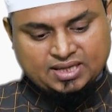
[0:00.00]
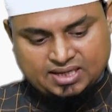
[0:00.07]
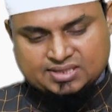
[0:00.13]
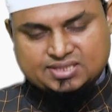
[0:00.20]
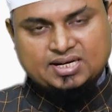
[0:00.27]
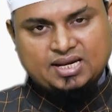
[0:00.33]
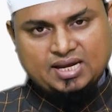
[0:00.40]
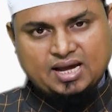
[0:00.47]

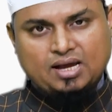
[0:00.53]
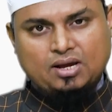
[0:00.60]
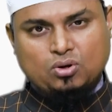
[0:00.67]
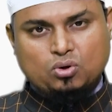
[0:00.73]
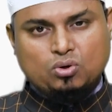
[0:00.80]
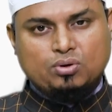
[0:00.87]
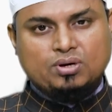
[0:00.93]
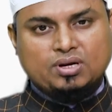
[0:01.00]
इसलिए आए
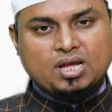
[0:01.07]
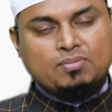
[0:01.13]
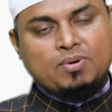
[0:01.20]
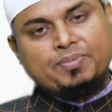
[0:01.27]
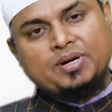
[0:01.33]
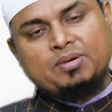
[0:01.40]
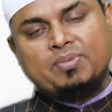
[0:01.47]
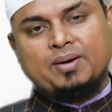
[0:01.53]
हो कि हम
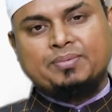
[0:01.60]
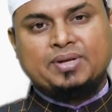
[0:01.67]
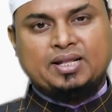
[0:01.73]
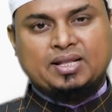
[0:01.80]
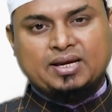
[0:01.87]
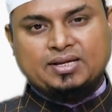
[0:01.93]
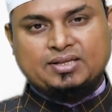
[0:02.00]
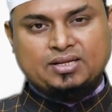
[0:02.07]
अपने बाप
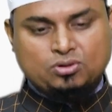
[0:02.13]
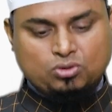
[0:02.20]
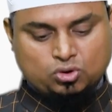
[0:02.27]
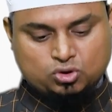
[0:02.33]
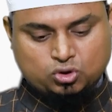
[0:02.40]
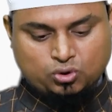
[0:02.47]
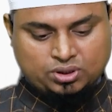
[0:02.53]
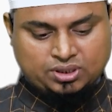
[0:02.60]
दादा के दीन को
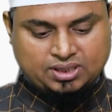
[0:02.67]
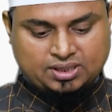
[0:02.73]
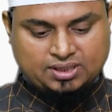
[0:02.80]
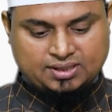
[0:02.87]
छोड़ दें